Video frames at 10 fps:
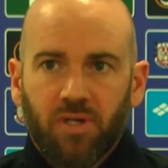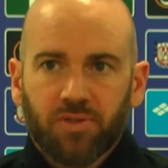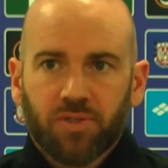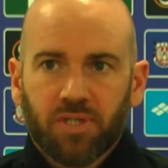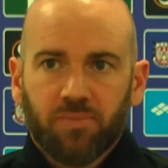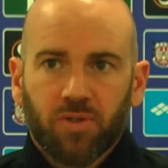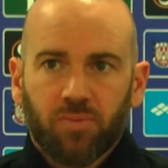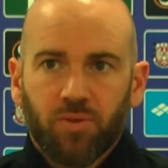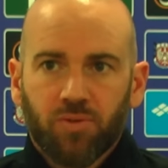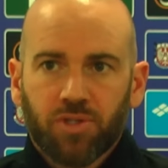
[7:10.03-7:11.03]
Also es gibt auch
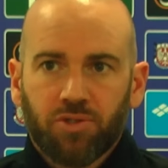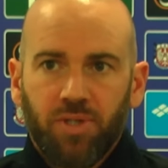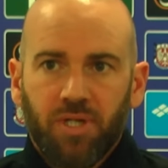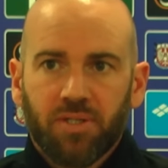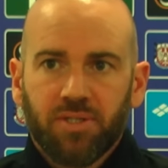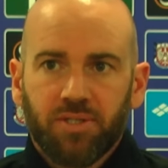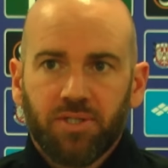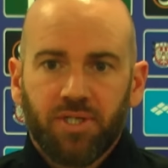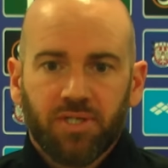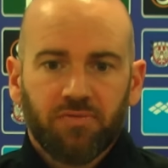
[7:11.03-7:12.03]
bei uns Spieler, die
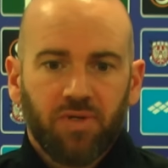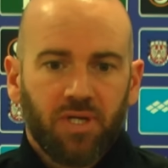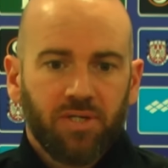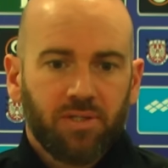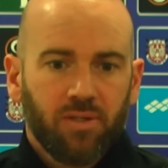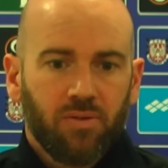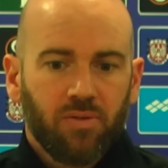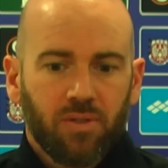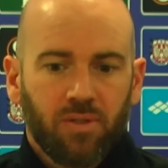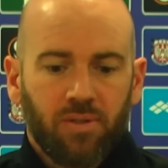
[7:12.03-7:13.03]
sich jetzt vielleicht
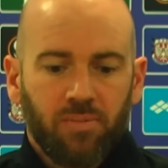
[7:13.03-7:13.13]
auch äh,